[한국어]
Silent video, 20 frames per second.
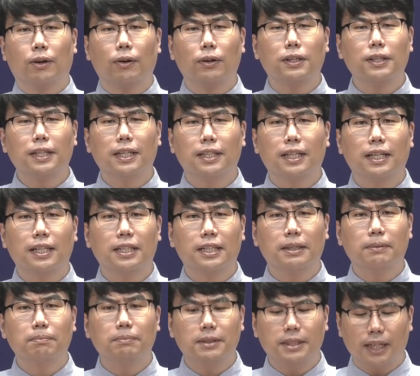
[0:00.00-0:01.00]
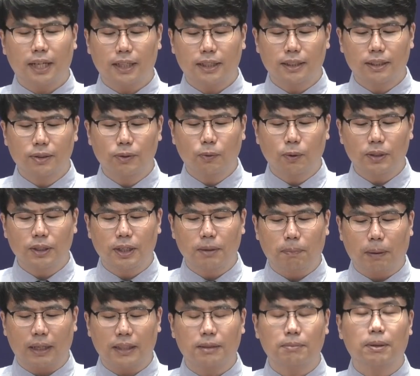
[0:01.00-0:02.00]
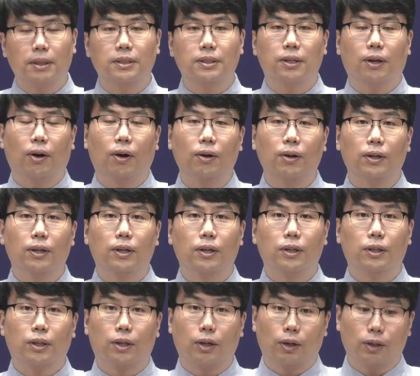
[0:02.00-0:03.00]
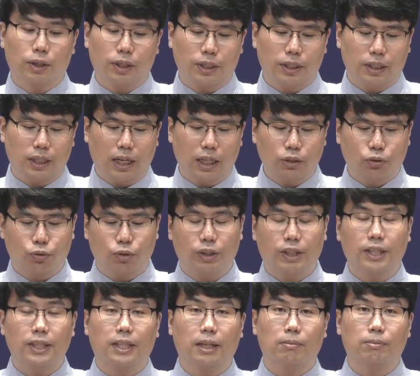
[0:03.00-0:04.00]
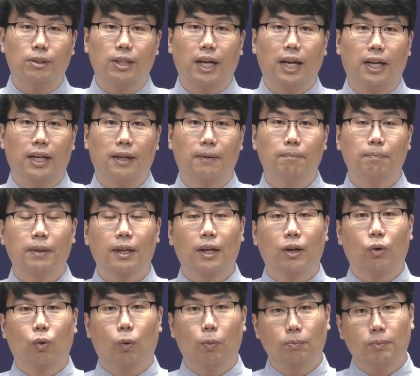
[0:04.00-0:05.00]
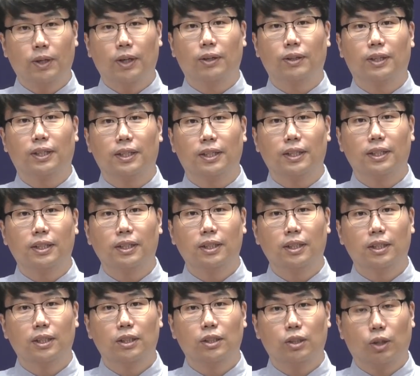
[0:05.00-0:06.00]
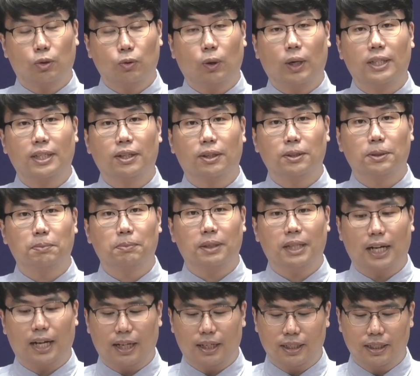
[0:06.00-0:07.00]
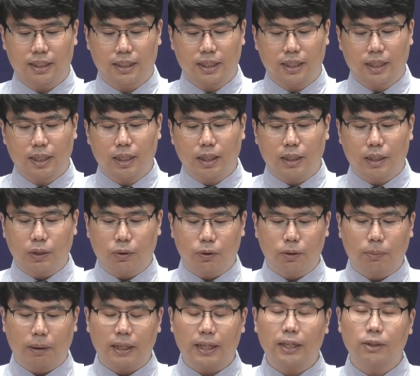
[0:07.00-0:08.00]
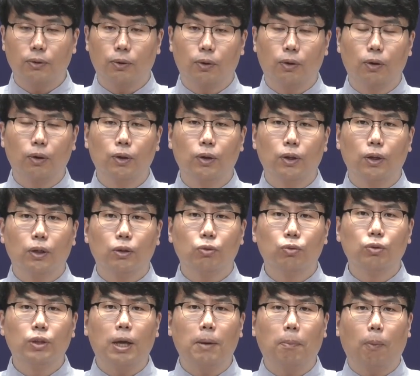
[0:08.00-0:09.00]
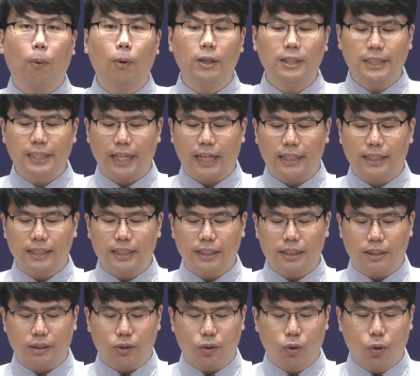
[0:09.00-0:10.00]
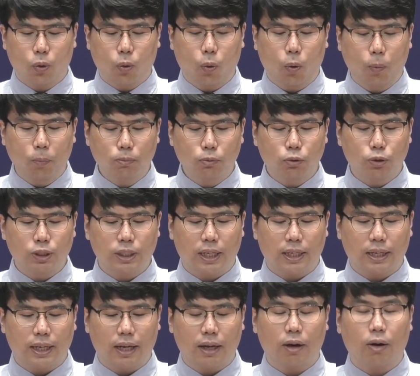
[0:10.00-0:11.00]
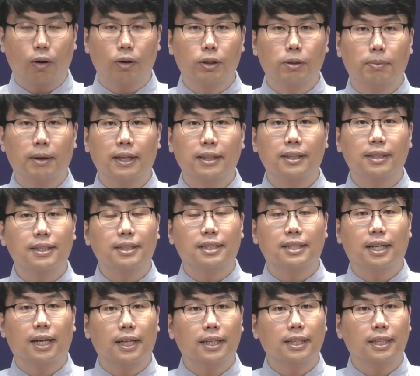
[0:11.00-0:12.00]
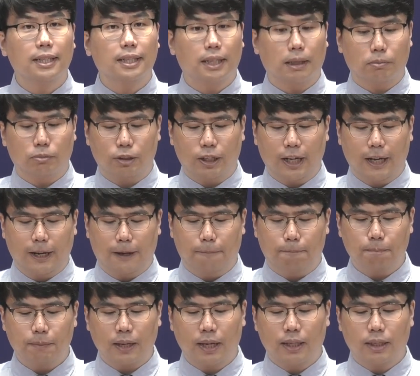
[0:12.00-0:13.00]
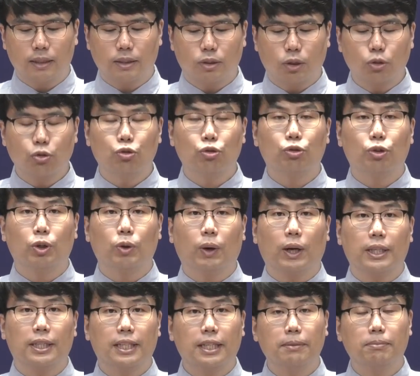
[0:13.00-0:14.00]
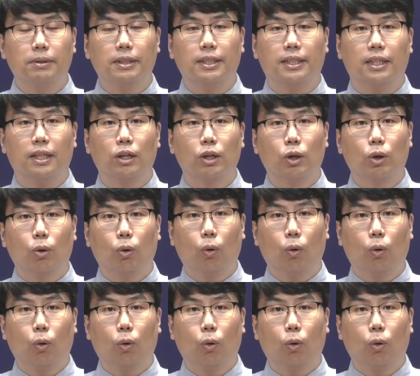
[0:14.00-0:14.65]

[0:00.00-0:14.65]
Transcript: 경기 내내 힘찬 응원을 받으면서 경기를 할 수 있기 때문에 홈 경기를 선호하는 것입니다. 그리고 이 밖에도 눈에 보이지 않는 홈구장의 어드밴티지가 있기 때문에 선수들과 팀은